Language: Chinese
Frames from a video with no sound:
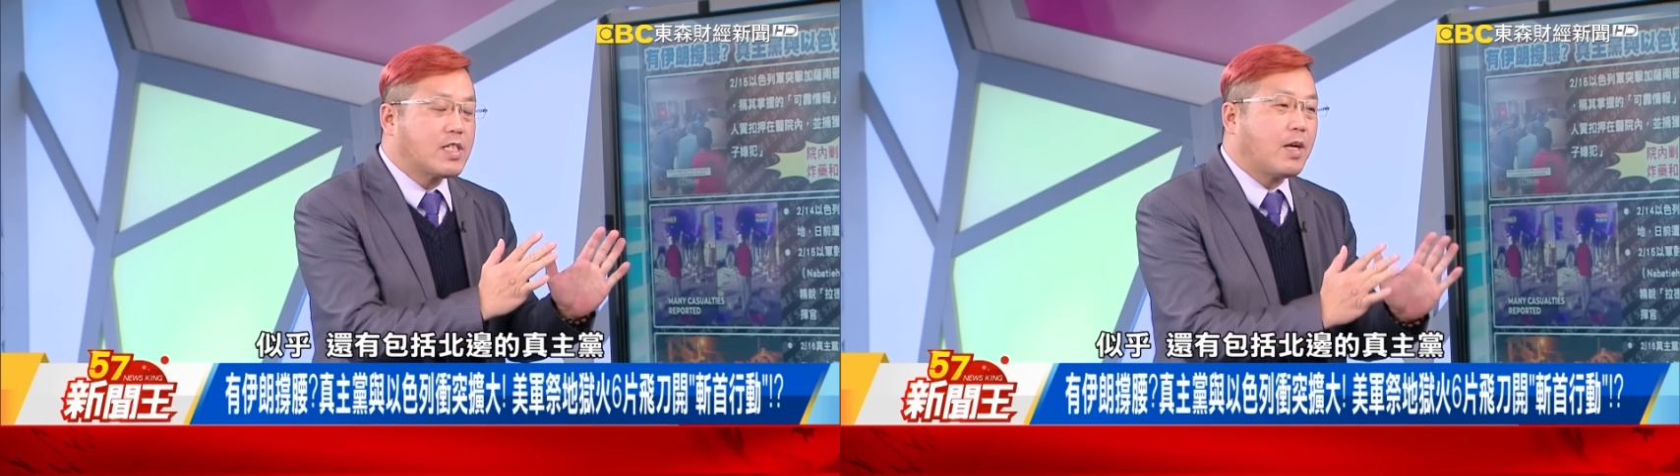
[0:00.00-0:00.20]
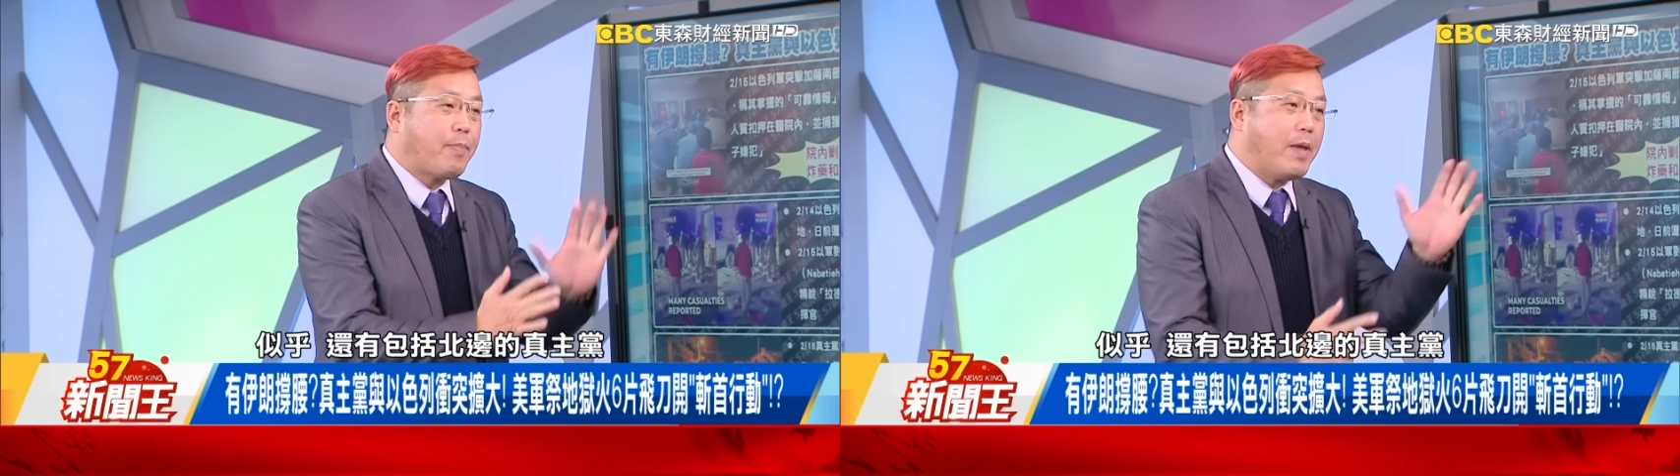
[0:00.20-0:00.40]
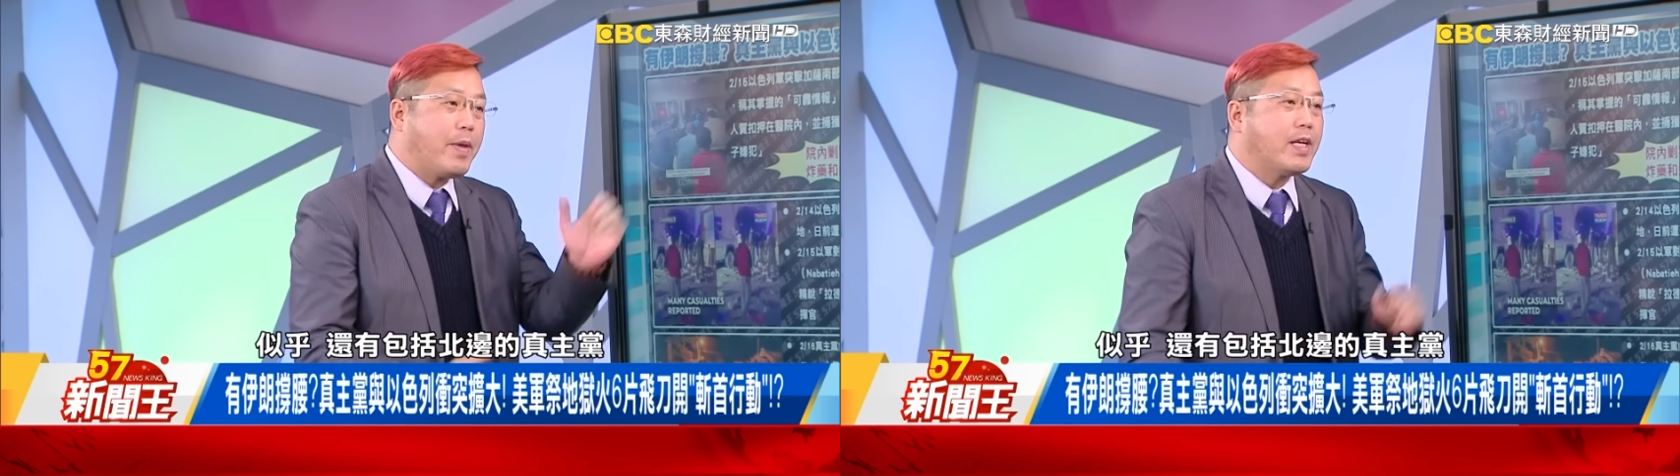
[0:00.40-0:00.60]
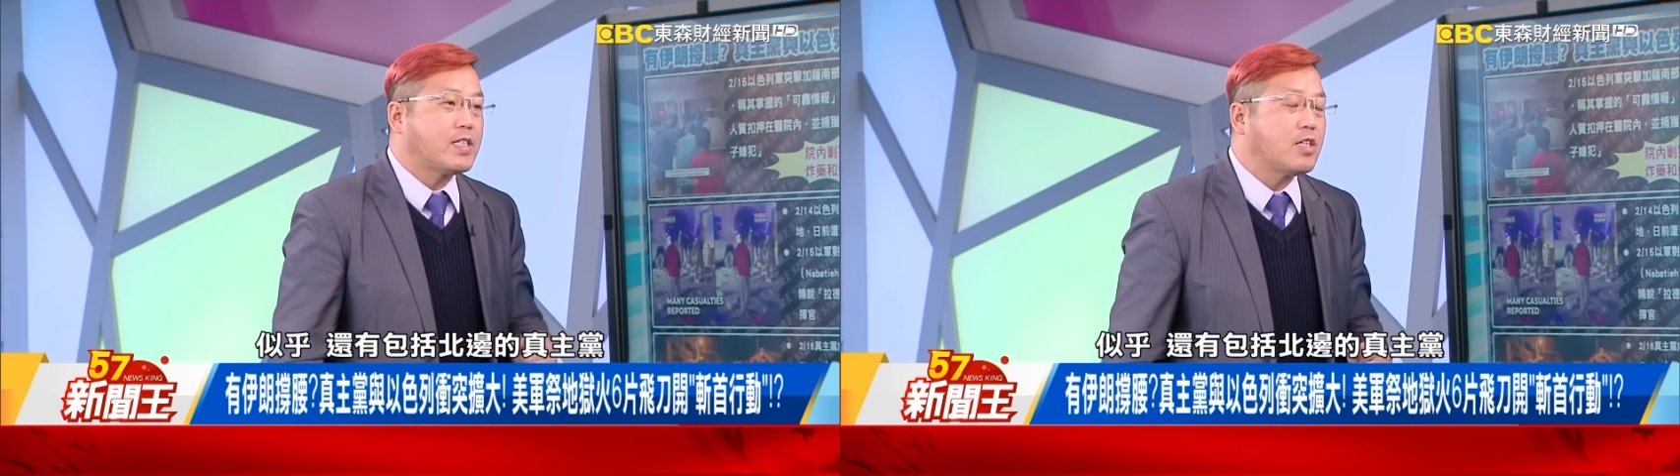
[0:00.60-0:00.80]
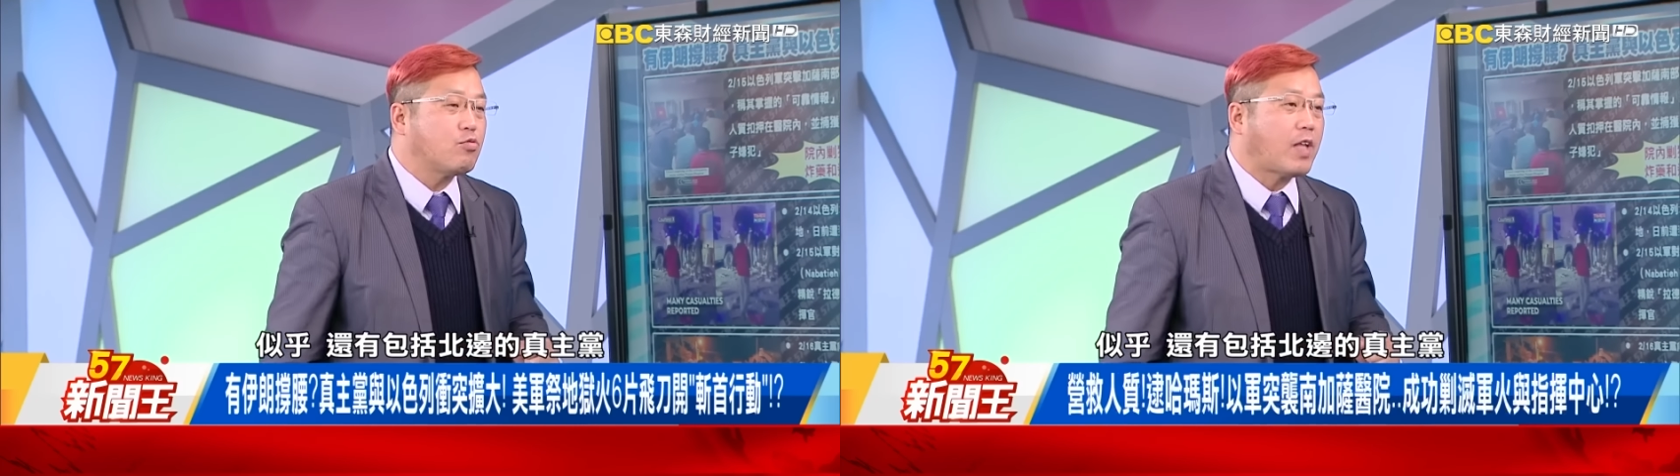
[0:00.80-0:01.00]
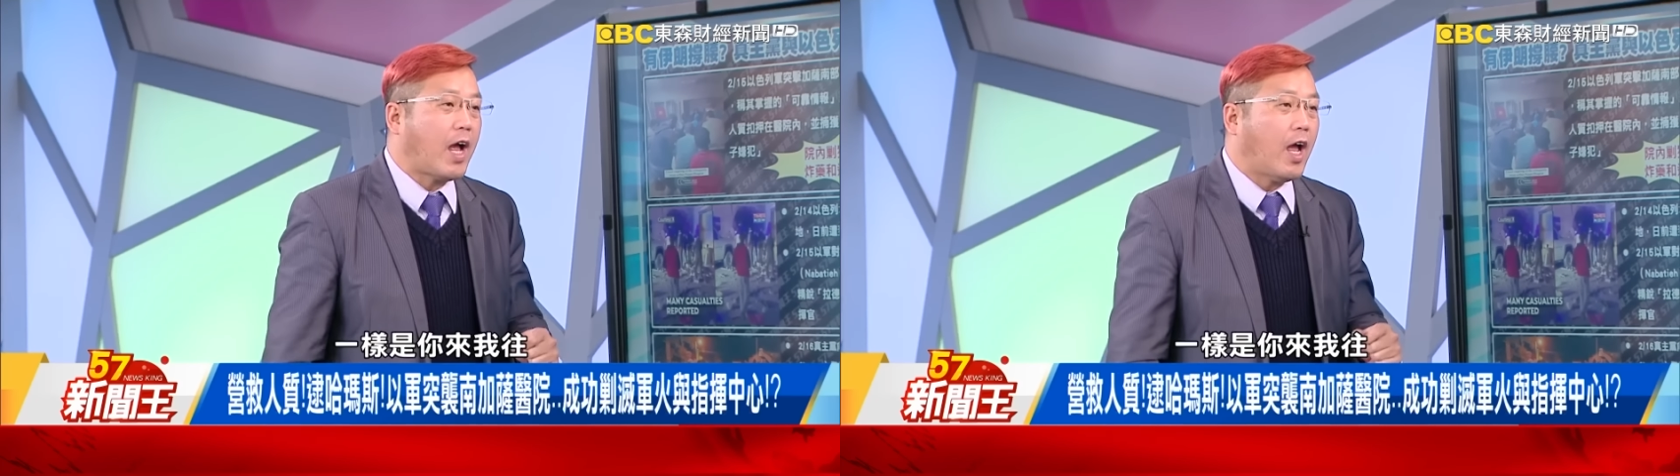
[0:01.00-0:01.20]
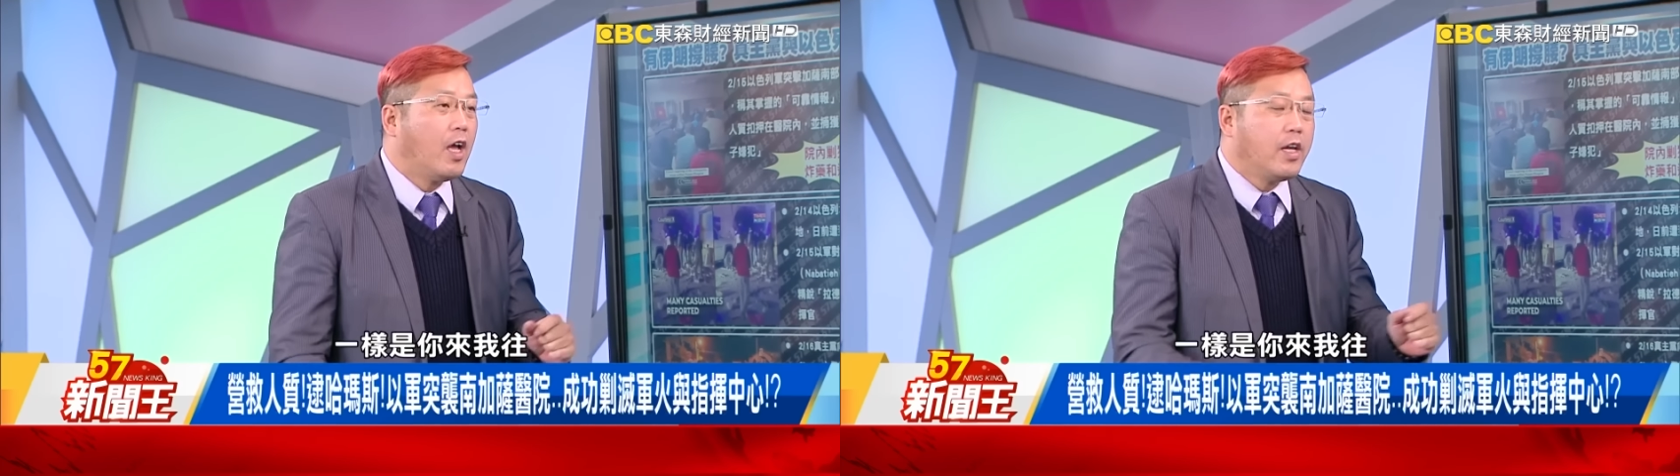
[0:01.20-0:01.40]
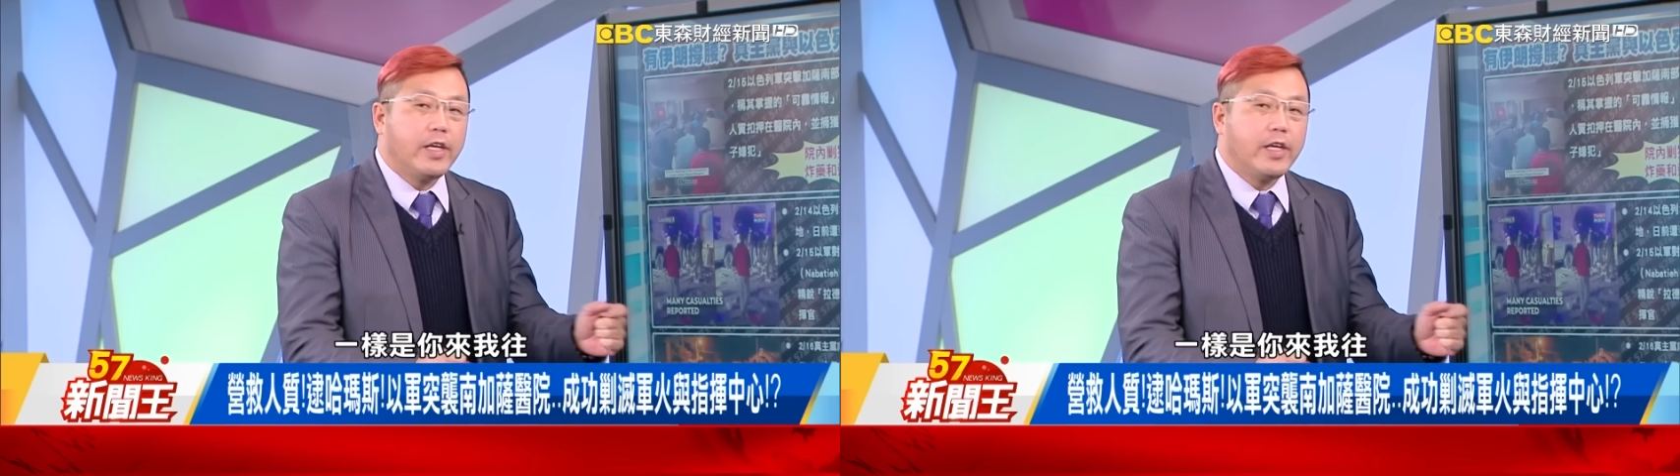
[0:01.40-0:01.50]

这个北边的真主党啊，